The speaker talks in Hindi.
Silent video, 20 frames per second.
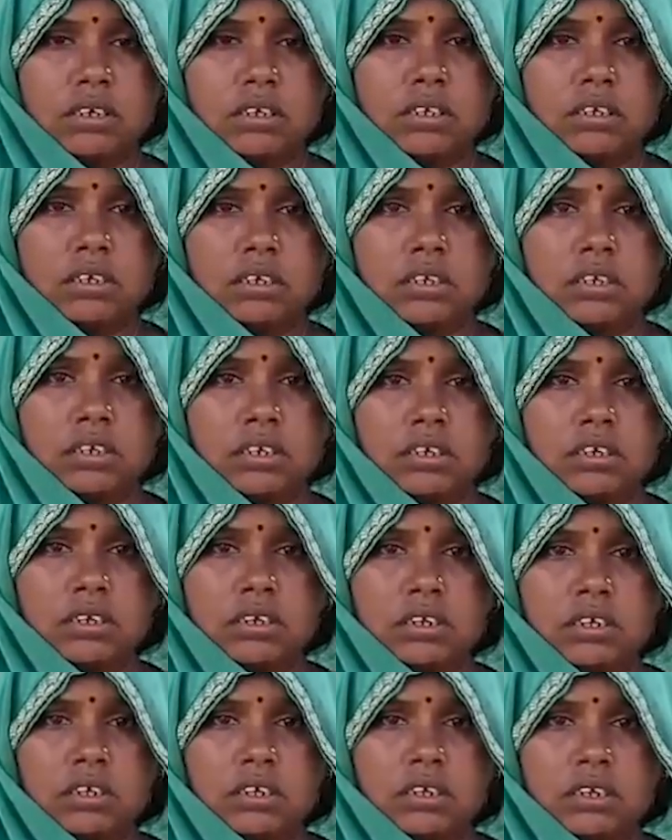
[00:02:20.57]
और
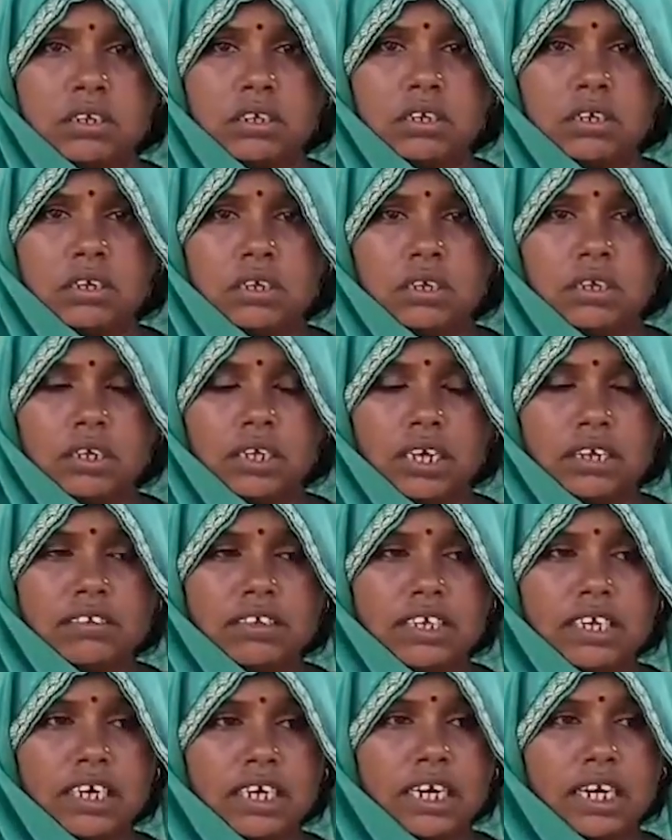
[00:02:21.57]
कैसी घटना है
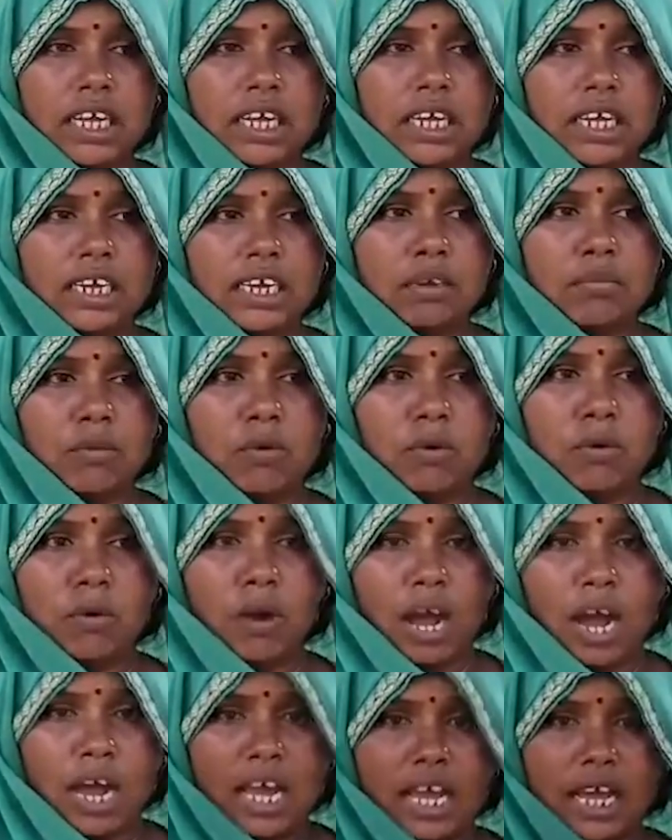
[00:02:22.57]
कैसी घटना है कि वो
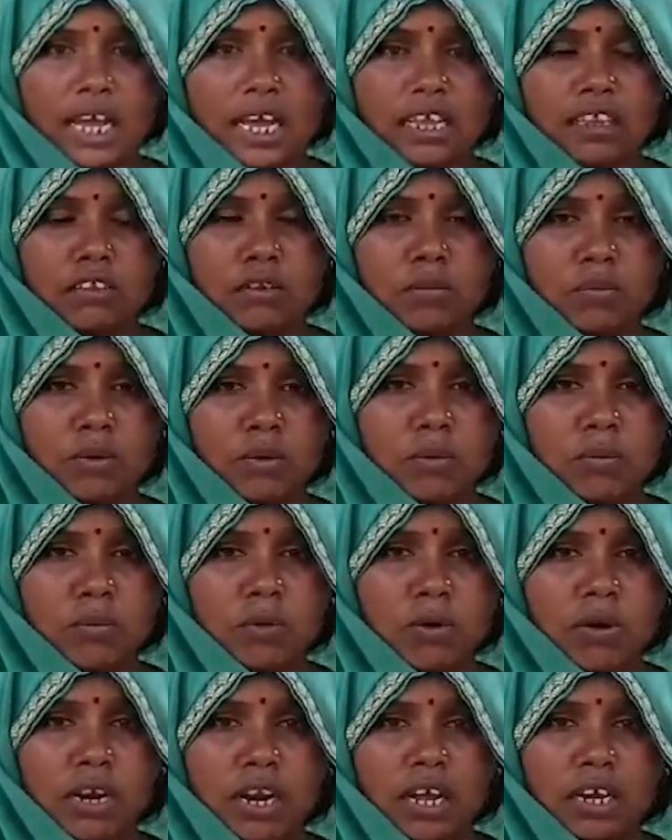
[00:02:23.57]
आया है तो वो
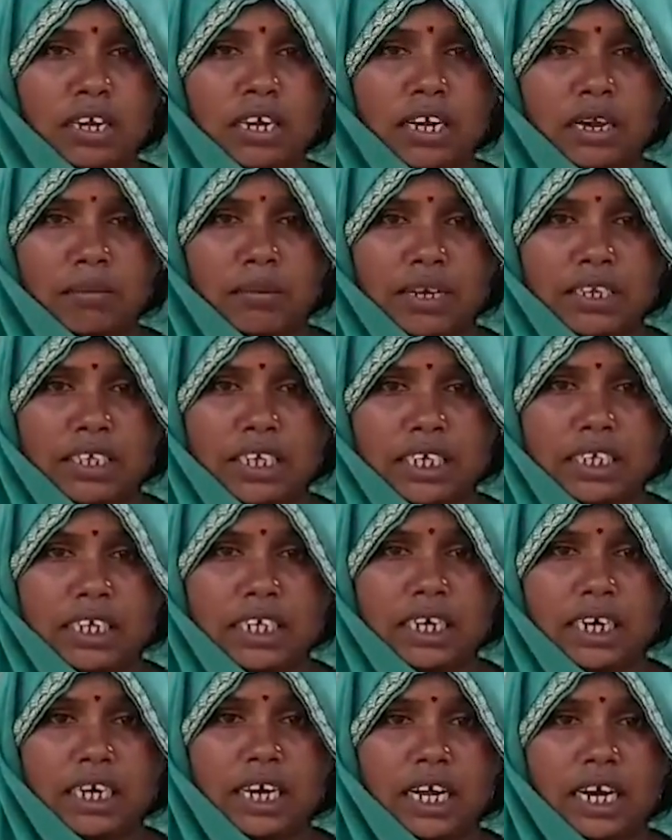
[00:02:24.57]
बोल रहा कि कमल चाचा
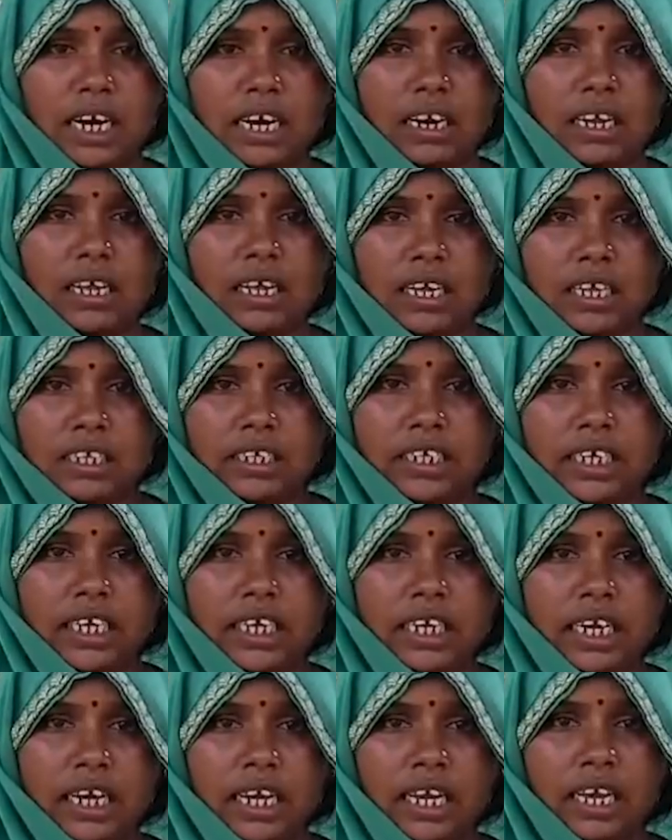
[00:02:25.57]
का घर
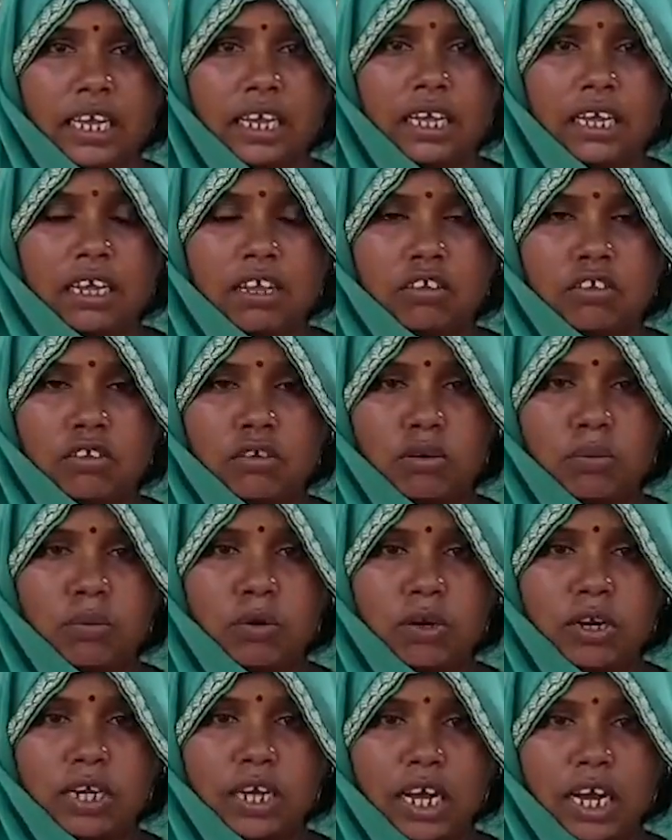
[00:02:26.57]
यही है तो
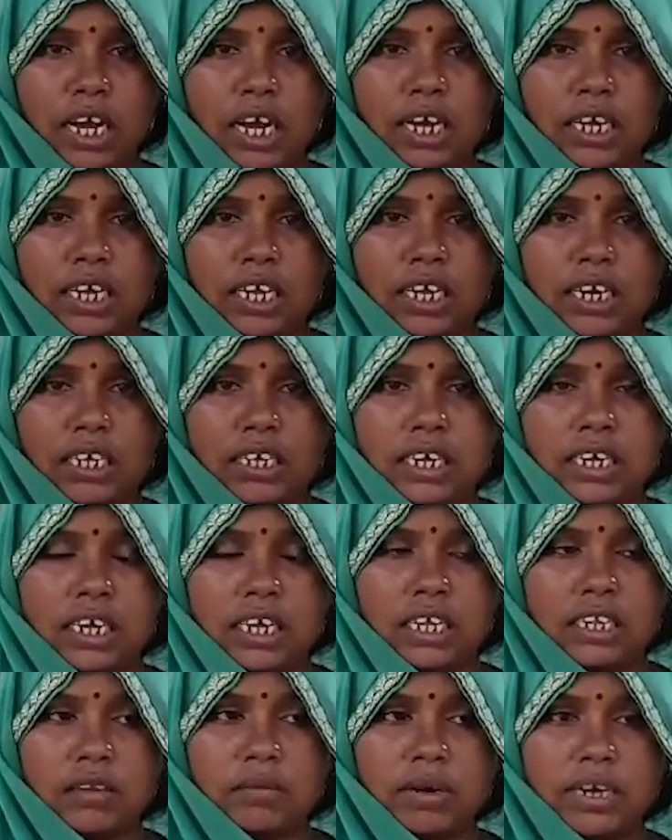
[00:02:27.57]
बोले हाँ कल के
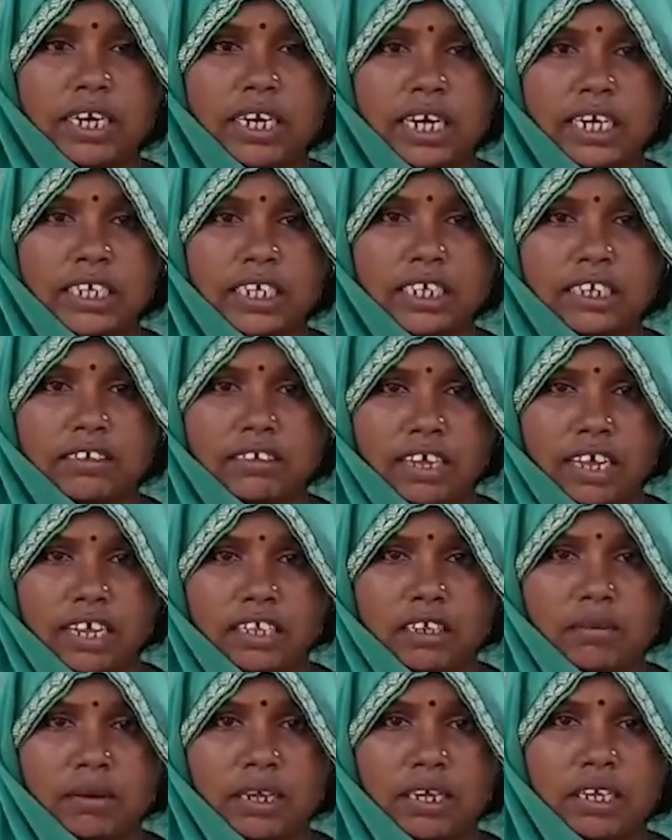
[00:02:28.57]
तुम्हारी लड़की की
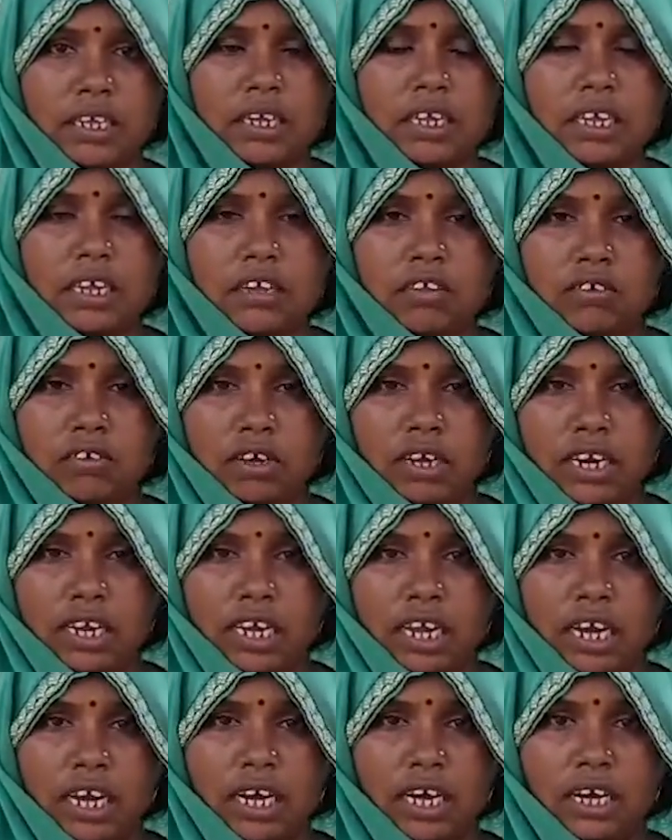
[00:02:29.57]
शादी भाई कल
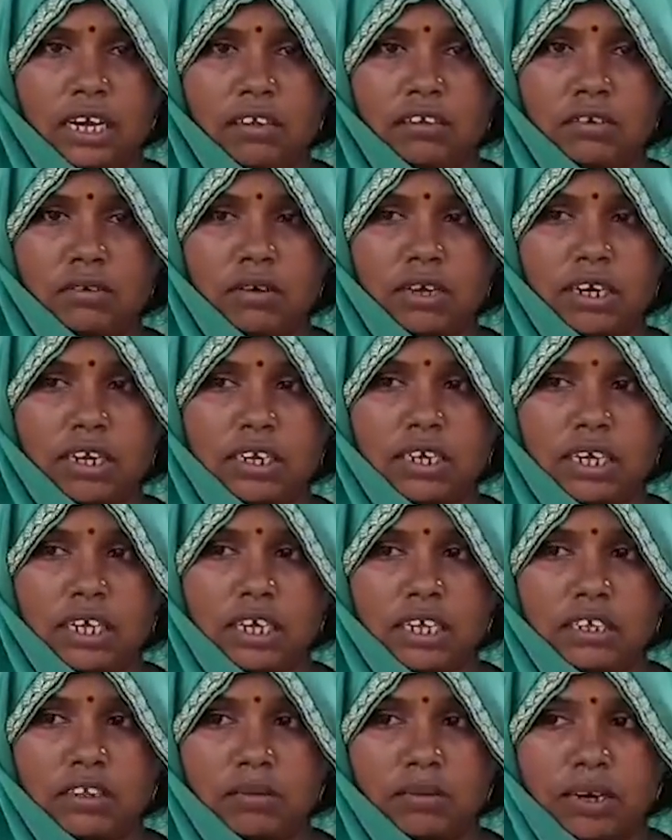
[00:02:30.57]
हाँ तो कल
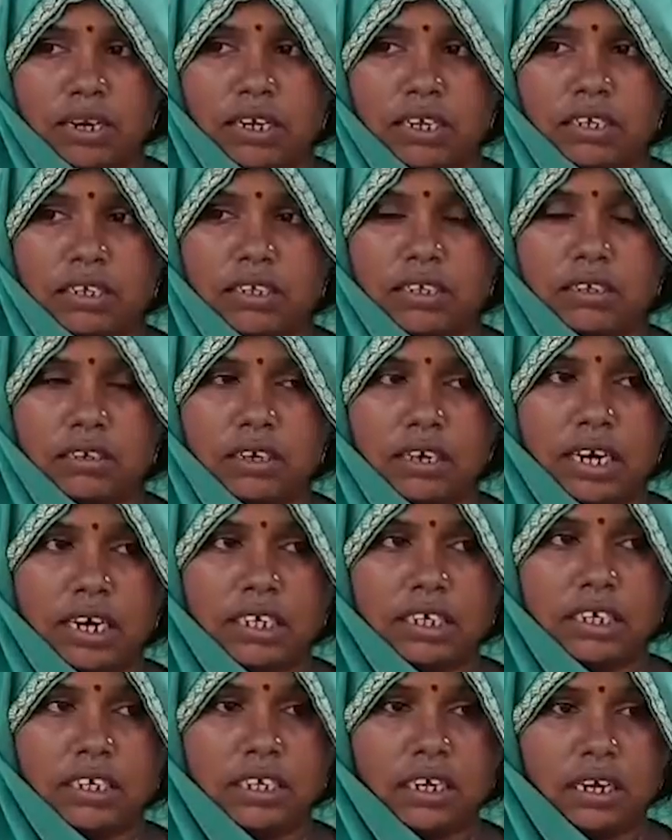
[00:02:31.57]
के तुम्हारी
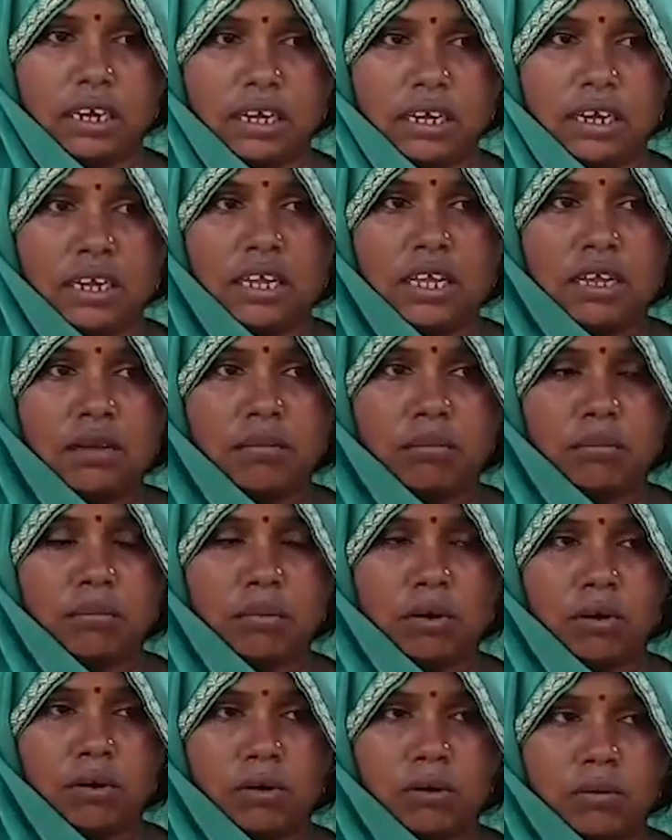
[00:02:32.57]
लड़की का
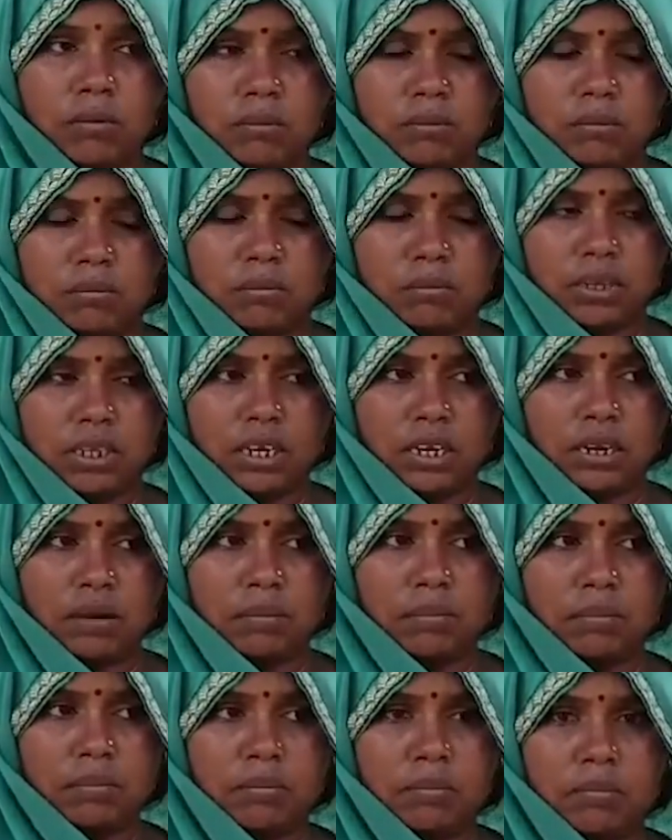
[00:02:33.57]
वो मतलब